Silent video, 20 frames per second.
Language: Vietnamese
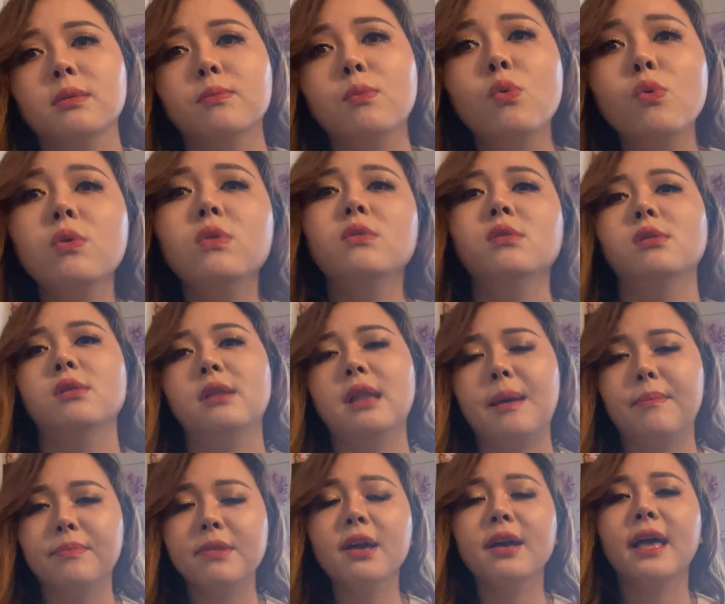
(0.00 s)
muốn
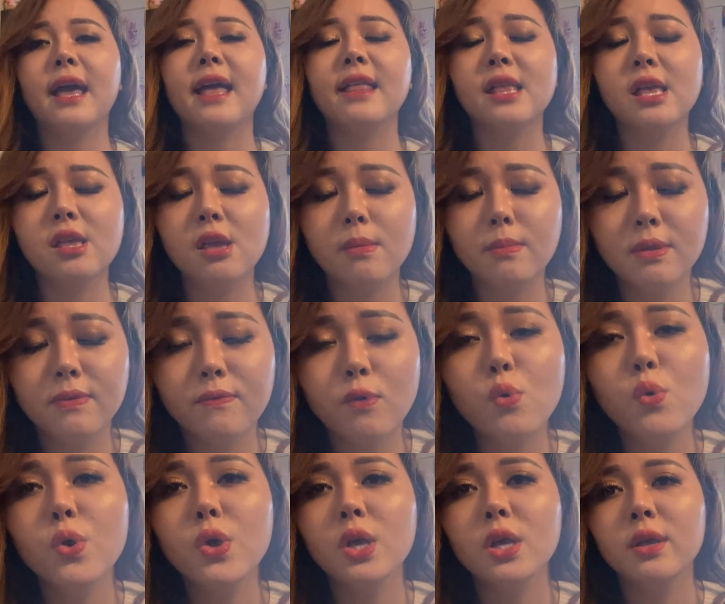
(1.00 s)
làm tất cả để cho mình
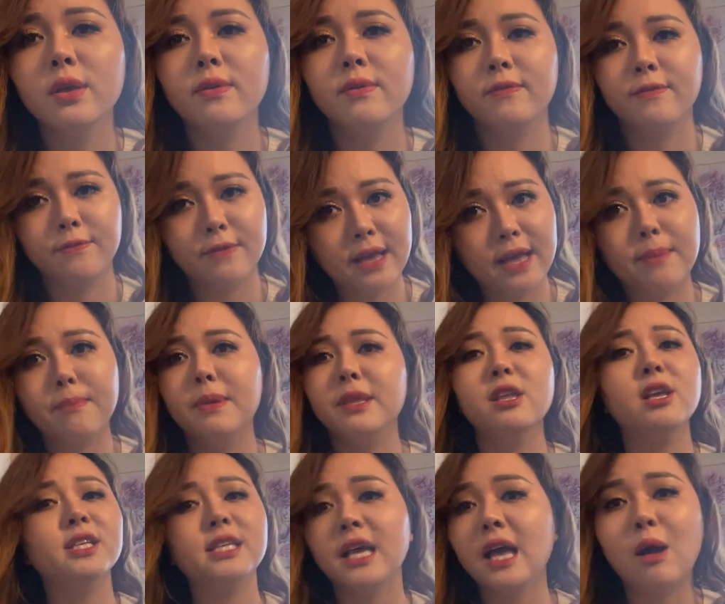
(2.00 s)
vui. Và mình
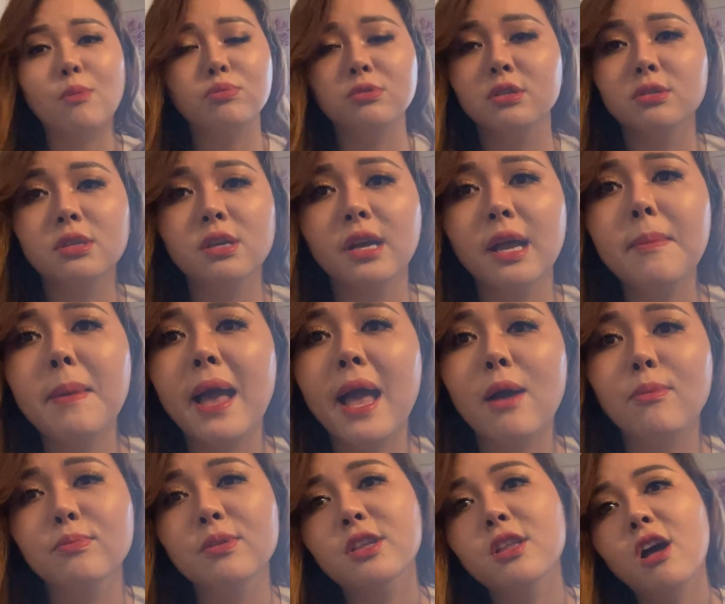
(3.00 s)
nó sẽ học được những cái bài
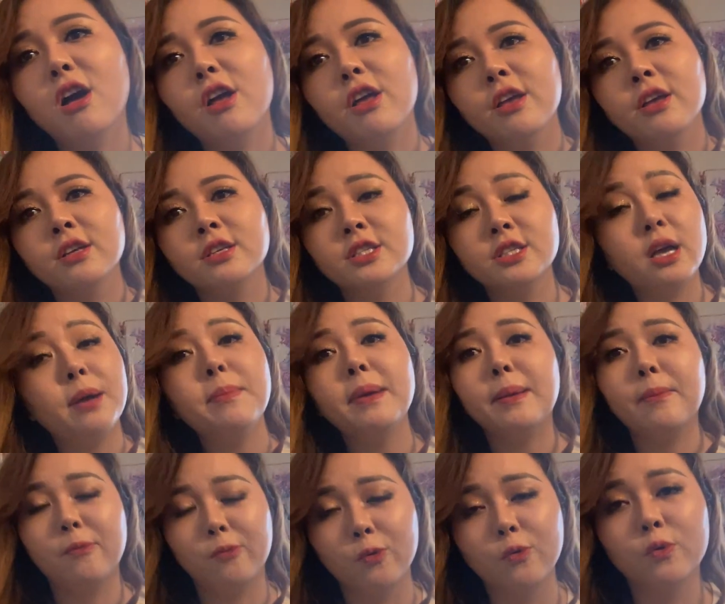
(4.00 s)
học đó thôi, sớm
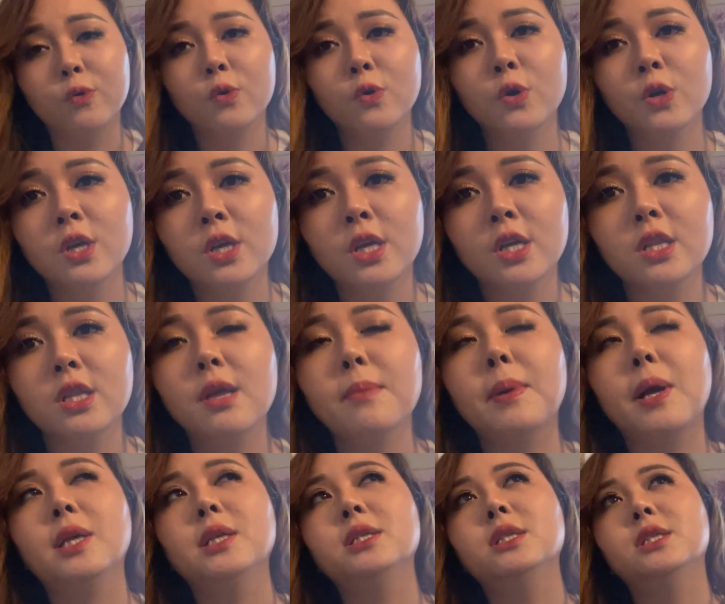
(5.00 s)
hay muộn. Nên
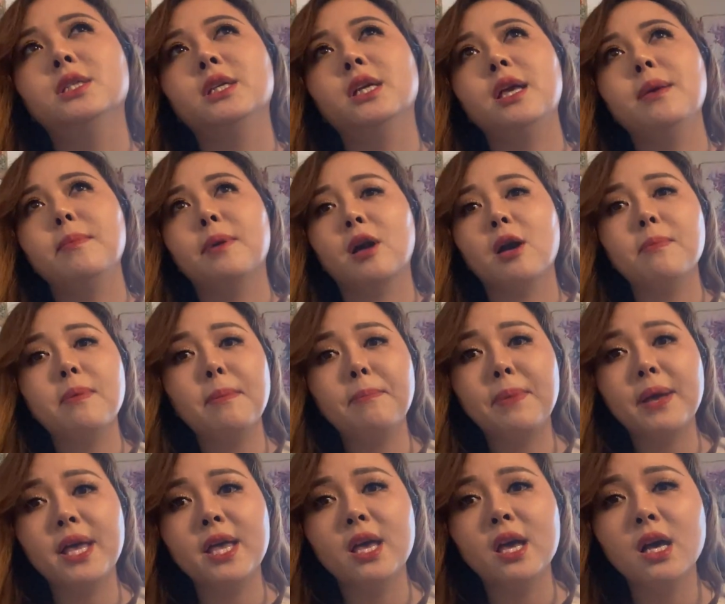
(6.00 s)
mọi người khi mà có
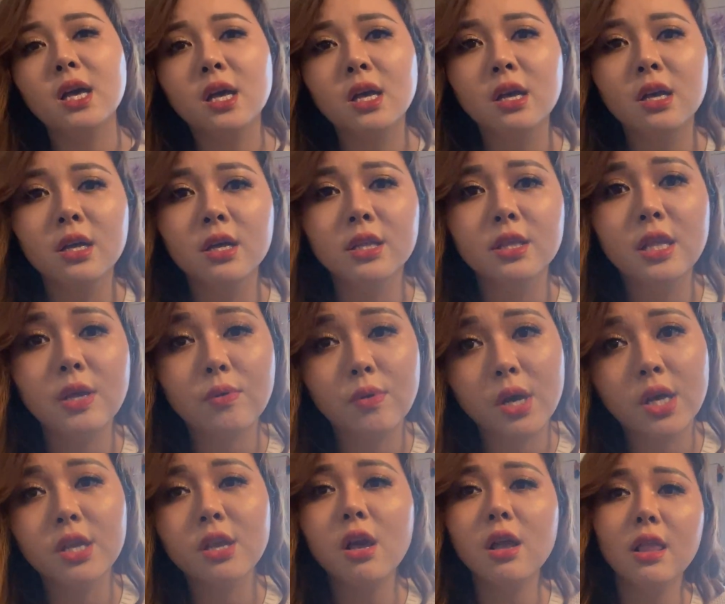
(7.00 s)
puppy á, điều
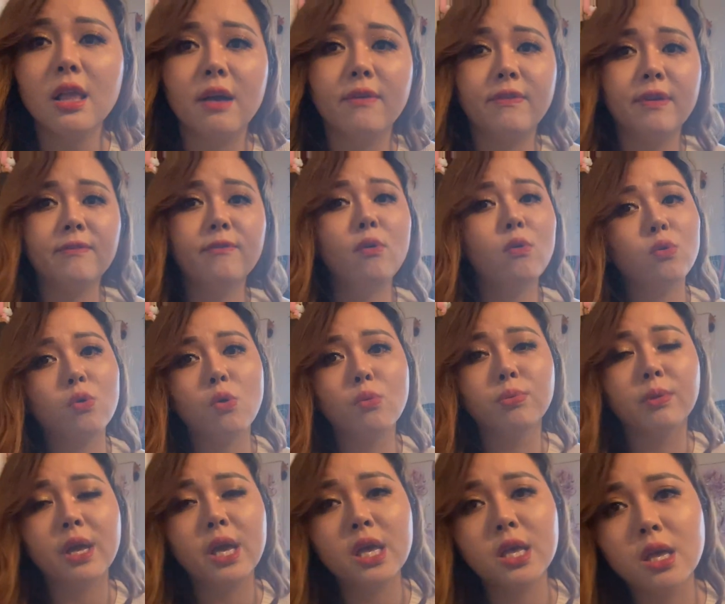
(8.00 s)
cần nhất là phải vô
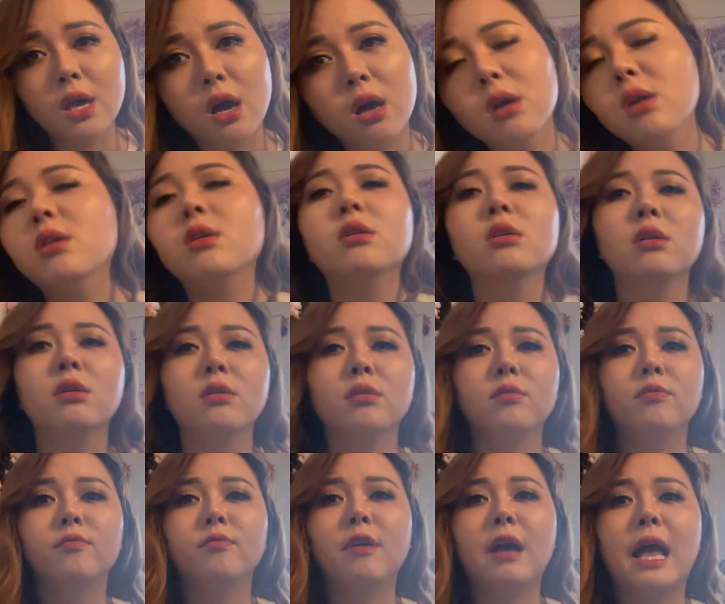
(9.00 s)
cùng kiên nhẫn
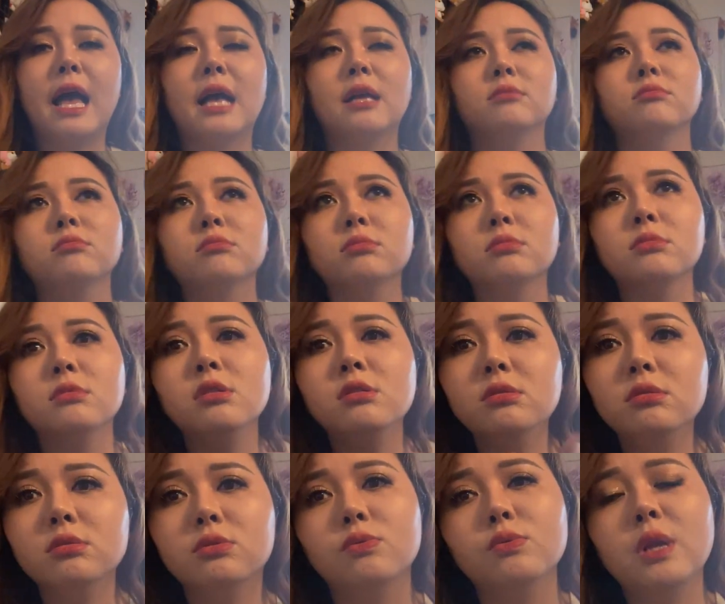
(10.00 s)
và
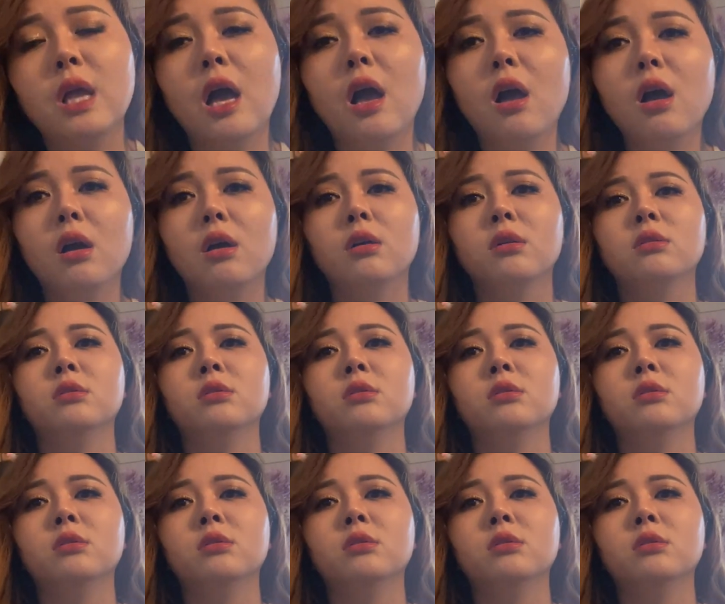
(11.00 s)
thương tụi nó,